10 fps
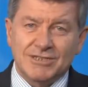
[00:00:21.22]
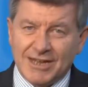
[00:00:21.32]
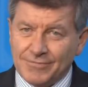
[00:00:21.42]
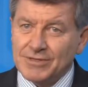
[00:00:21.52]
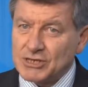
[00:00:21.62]
con
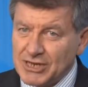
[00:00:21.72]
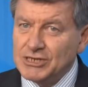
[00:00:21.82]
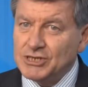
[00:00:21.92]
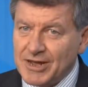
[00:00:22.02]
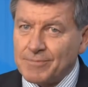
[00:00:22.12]
la presencia
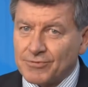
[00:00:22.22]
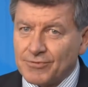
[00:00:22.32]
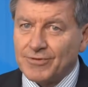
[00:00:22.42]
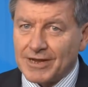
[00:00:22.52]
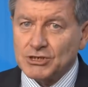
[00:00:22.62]
del director
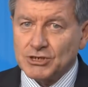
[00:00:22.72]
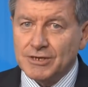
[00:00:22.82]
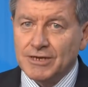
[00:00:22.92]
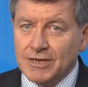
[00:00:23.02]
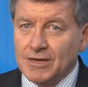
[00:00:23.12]
general
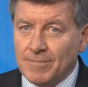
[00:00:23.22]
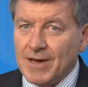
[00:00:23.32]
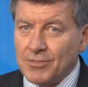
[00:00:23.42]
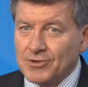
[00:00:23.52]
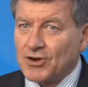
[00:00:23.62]
de la
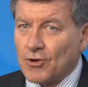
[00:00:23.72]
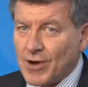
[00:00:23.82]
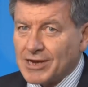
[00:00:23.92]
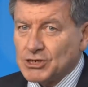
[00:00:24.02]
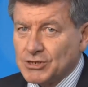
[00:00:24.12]
Organización
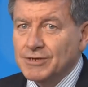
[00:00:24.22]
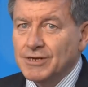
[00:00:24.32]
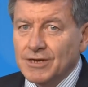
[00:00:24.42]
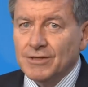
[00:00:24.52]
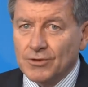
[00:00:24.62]

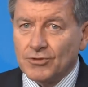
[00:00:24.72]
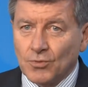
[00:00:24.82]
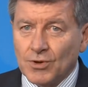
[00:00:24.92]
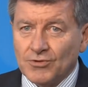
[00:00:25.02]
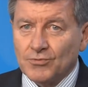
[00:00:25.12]
Internacional del
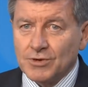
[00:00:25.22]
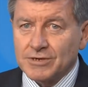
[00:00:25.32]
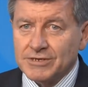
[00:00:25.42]
Trabajo, Guy